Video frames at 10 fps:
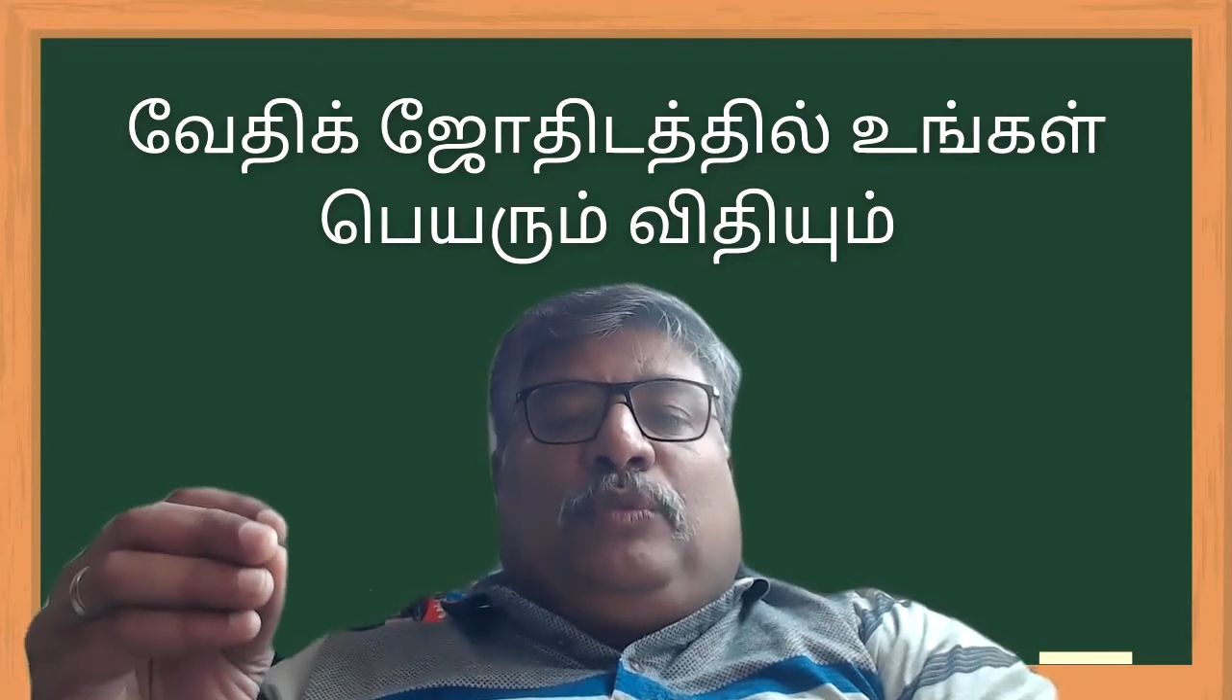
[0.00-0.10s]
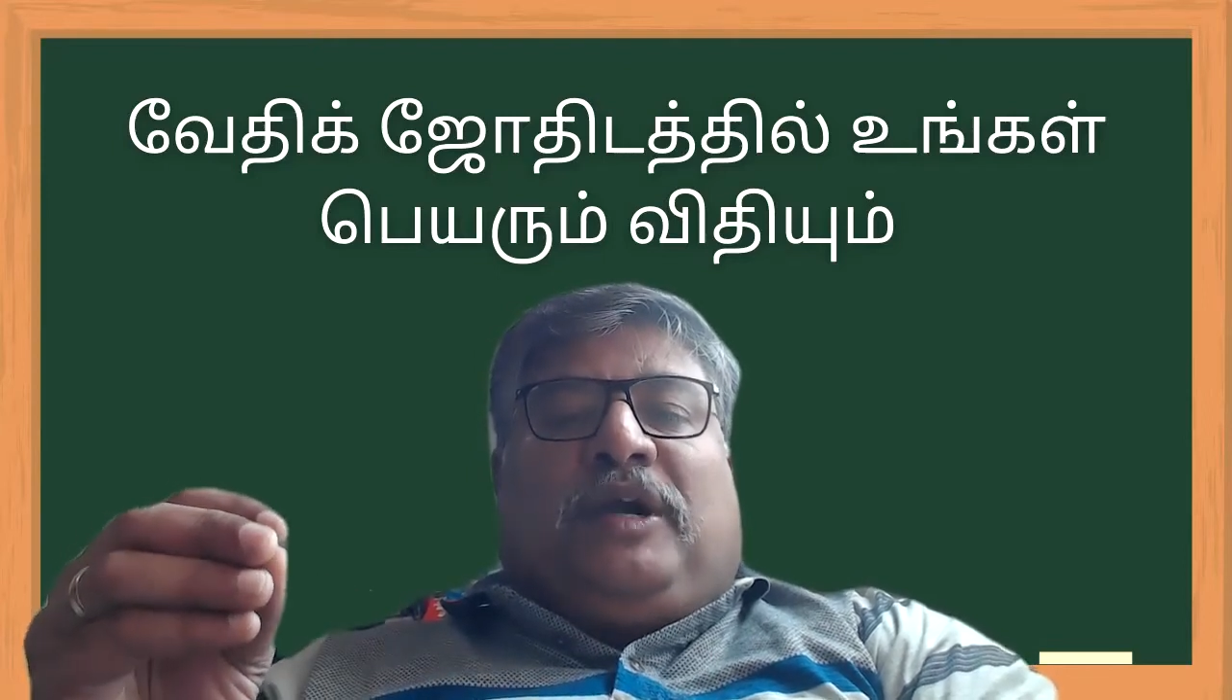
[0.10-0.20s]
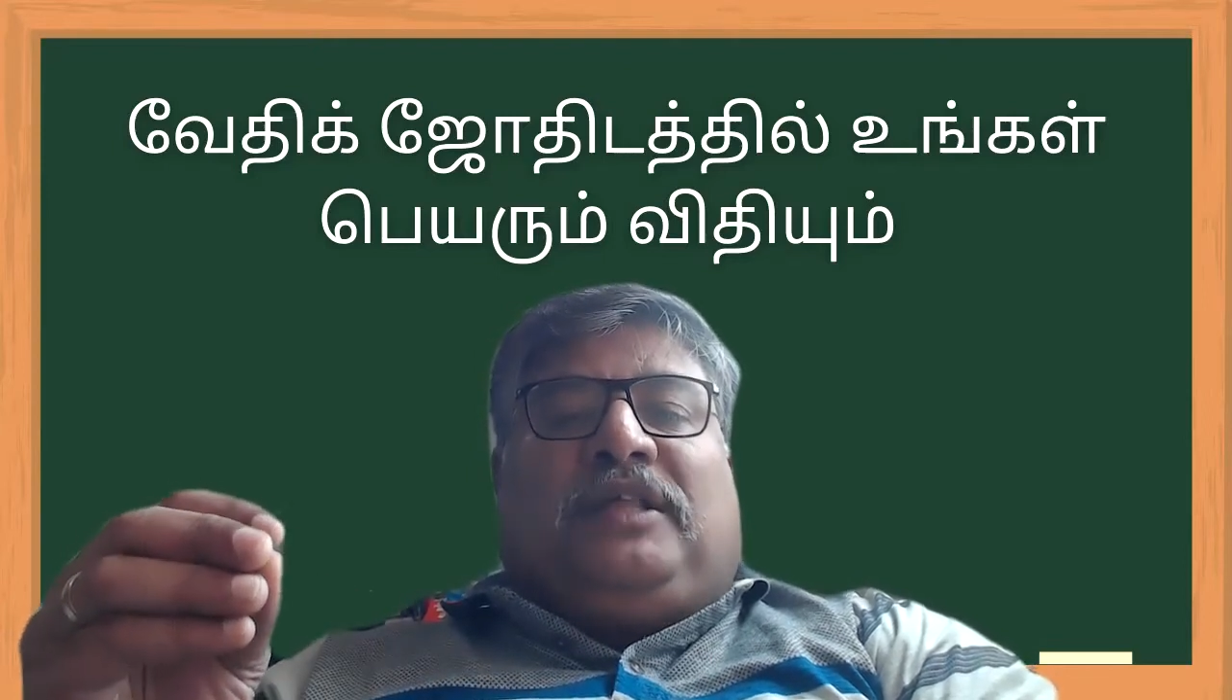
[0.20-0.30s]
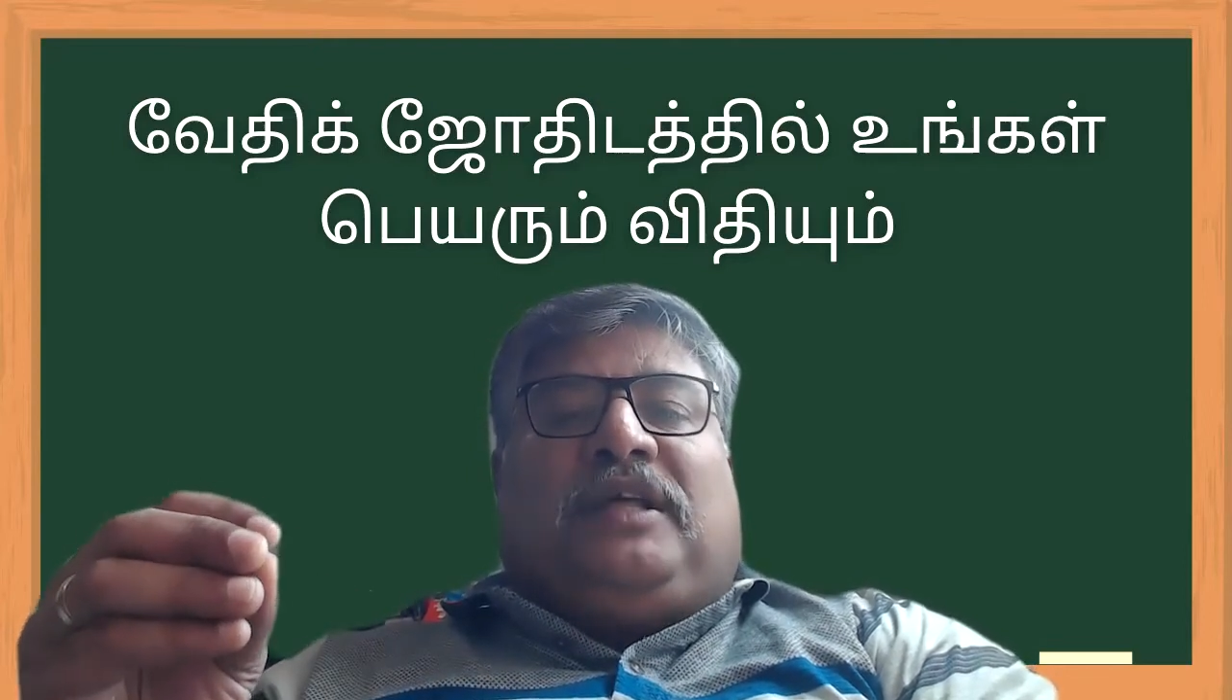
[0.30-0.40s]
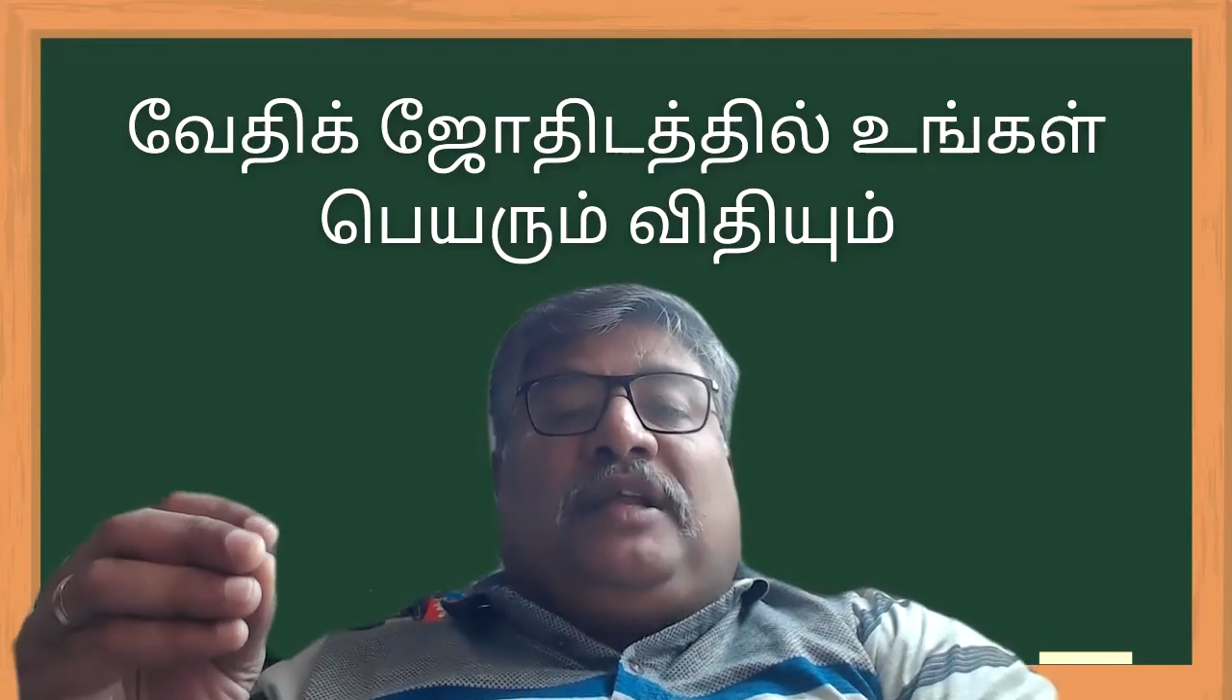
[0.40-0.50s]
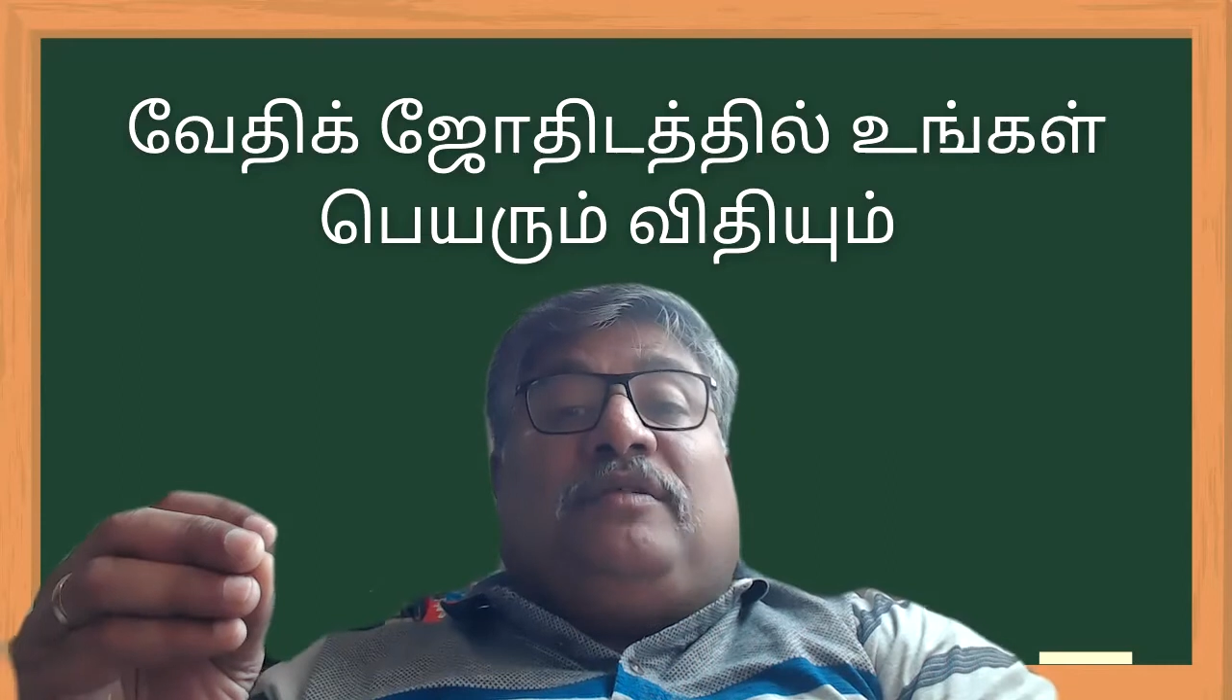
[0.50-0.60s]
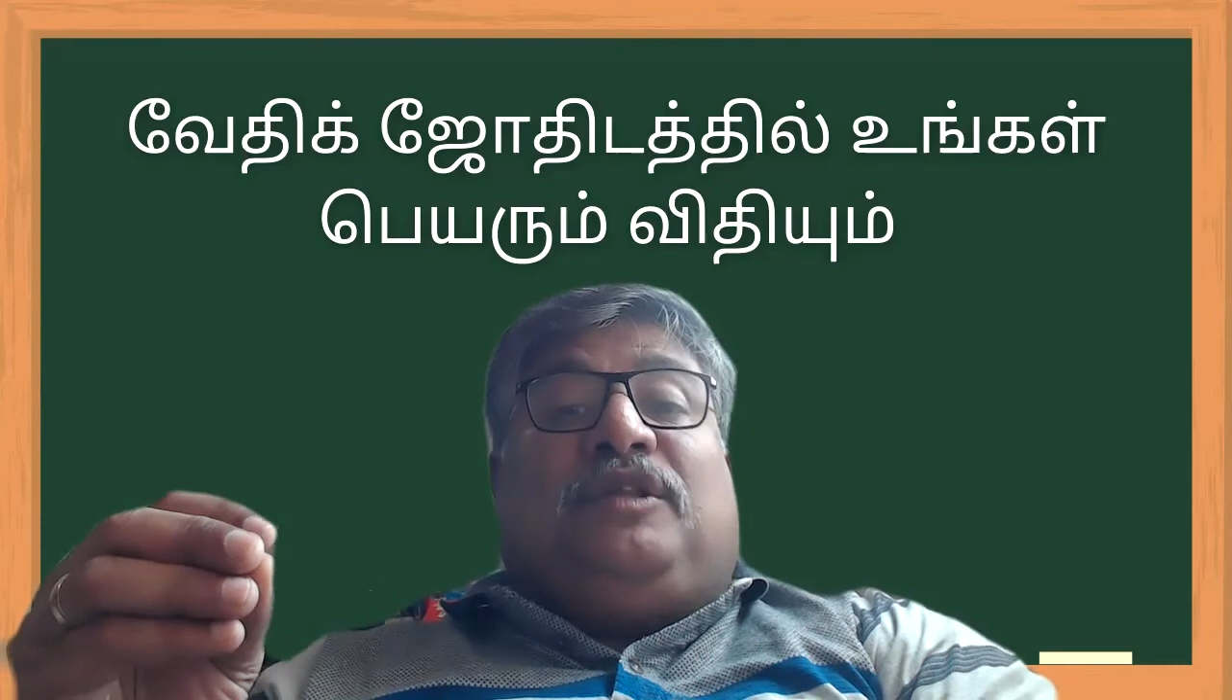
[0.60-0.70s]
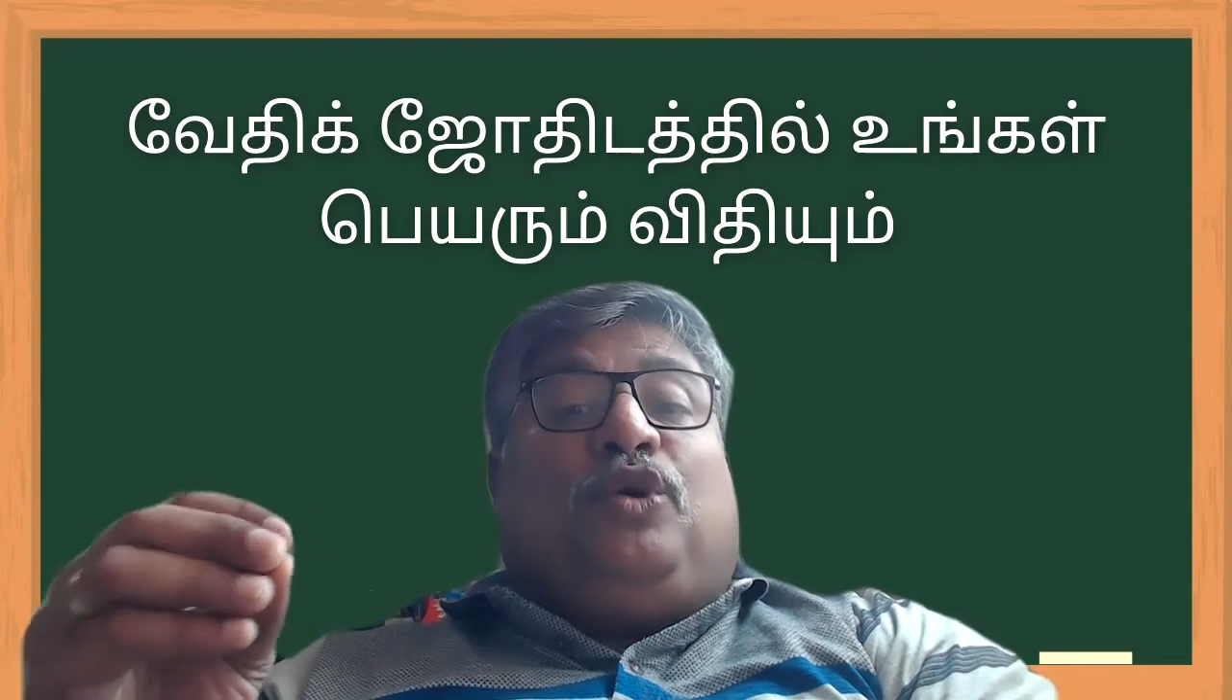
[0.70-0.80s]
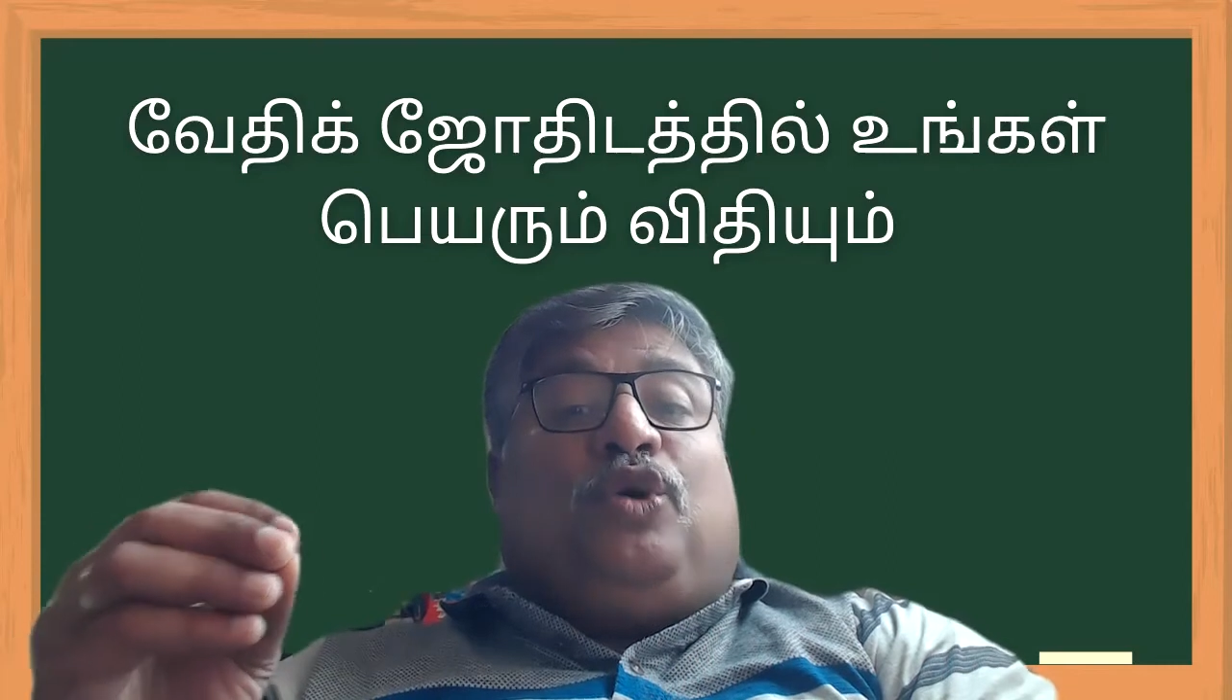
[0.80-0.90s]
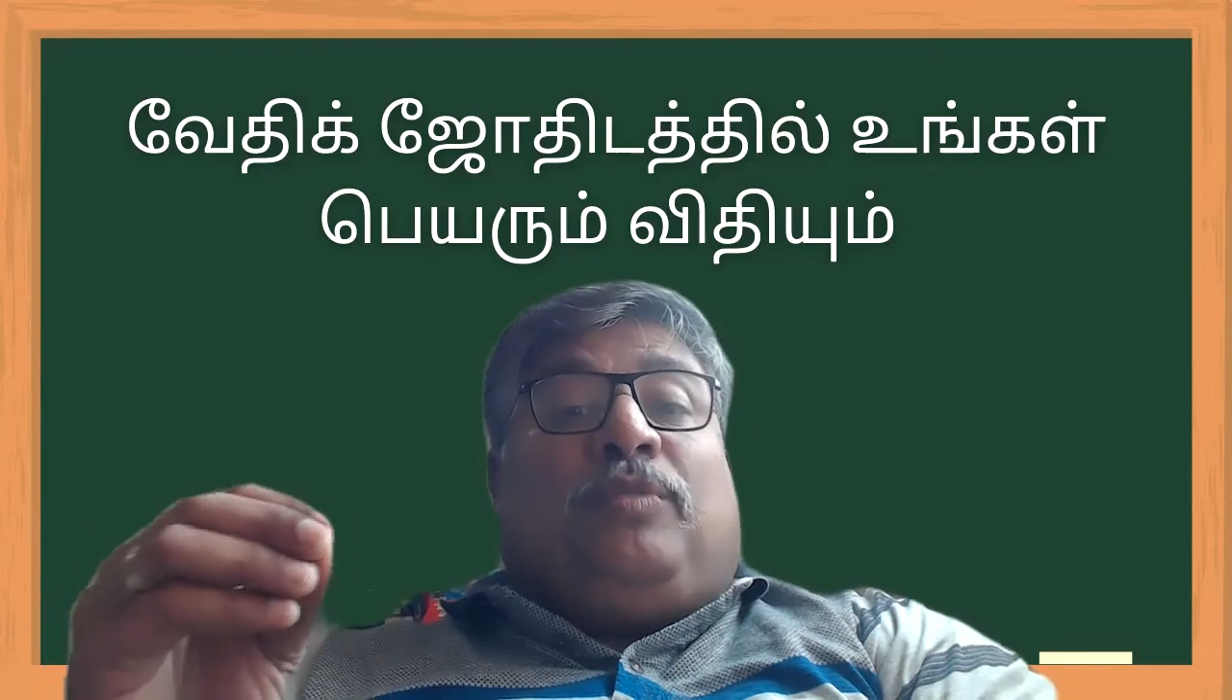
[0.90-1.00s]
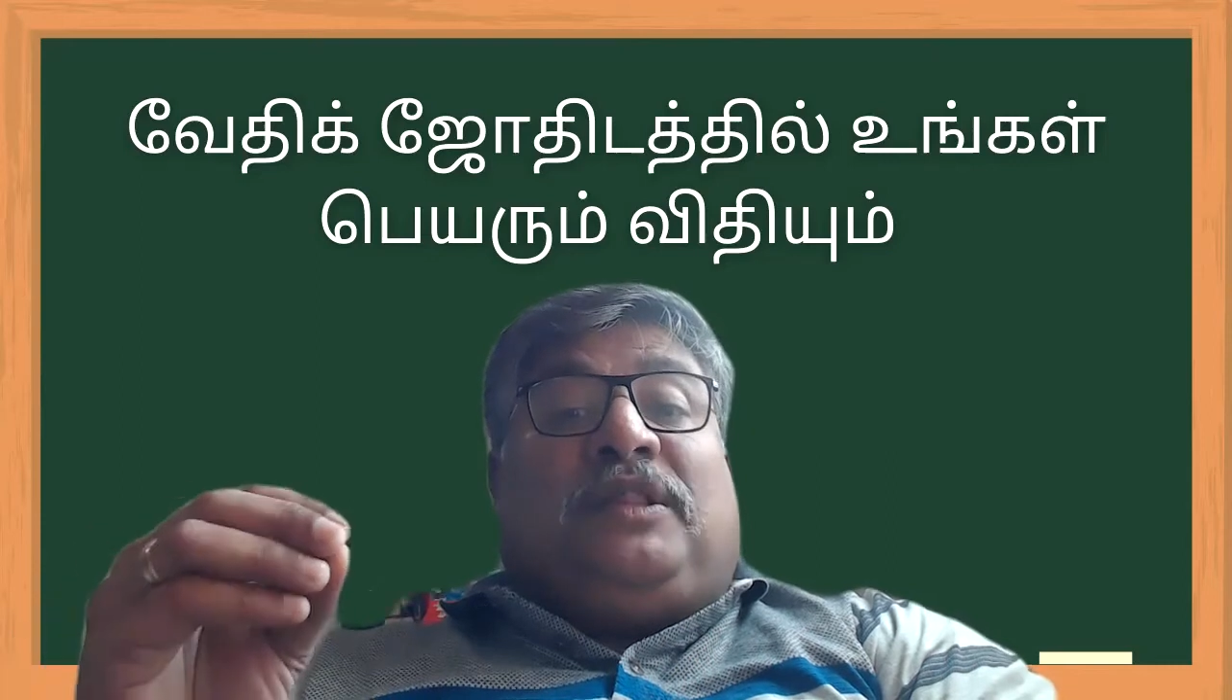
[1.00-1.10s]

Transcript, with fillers: மனிதருக்கு வந்து ஒரு